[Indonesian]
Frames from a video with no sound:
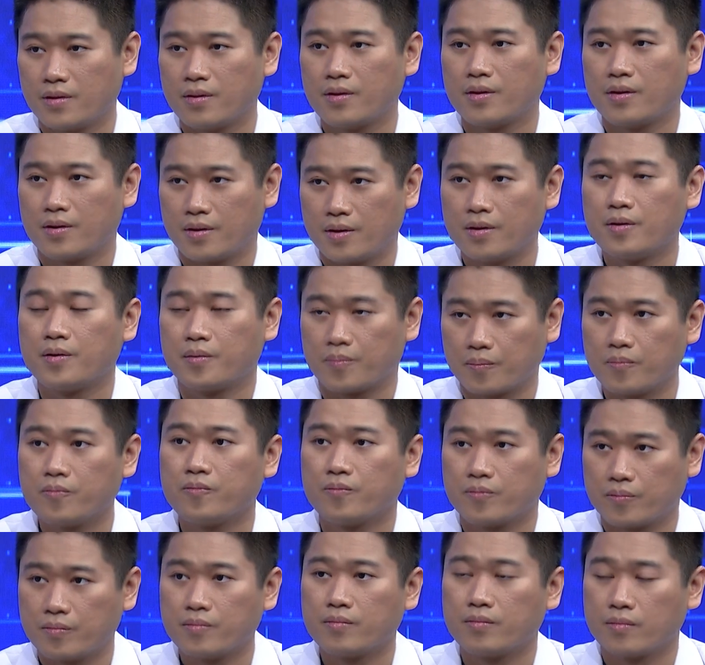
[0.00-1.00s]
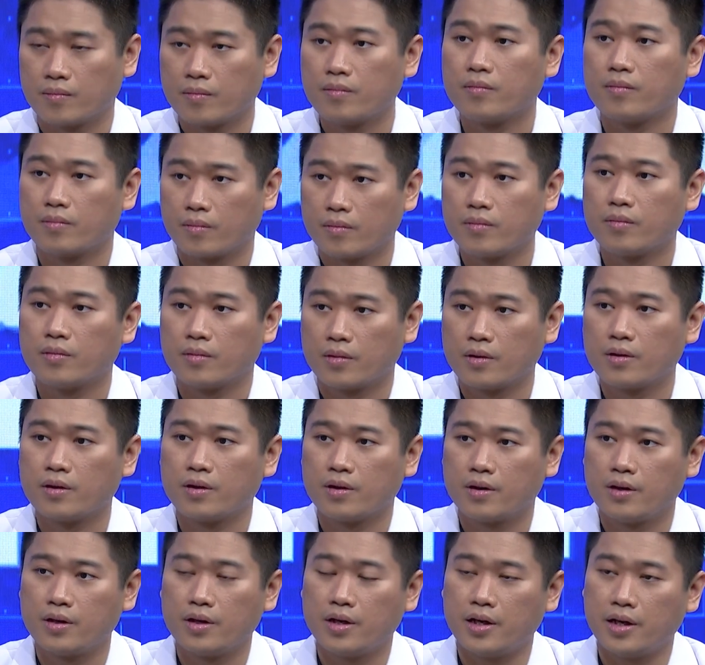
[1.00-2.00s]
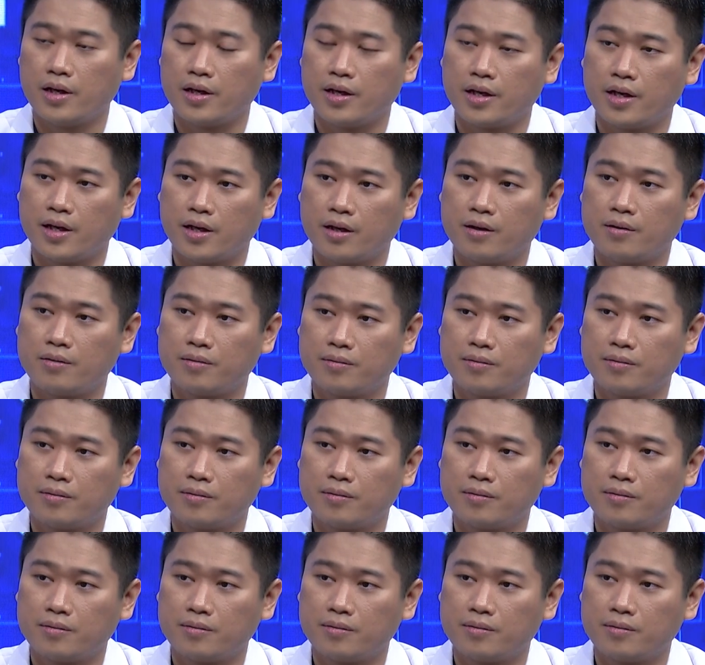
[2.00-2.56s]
ada ya, kita nggak sebut brand, cuman ada ya, ya. kayak